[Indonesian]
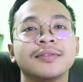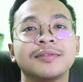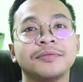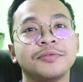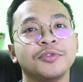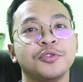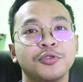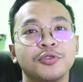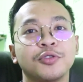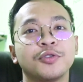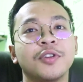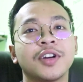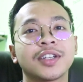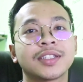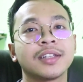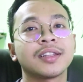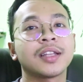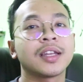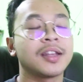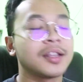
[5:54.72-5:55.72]
jujur gue
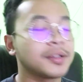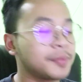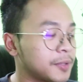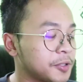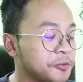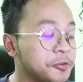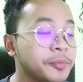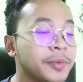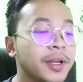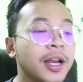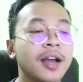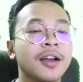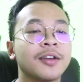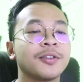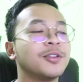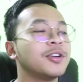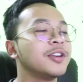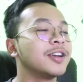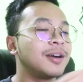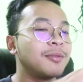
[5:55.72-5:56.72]
kesel tadi yang seperti gue bilang,
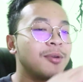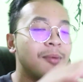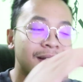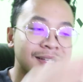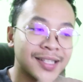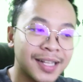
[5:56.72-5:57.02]
gue udah gak mau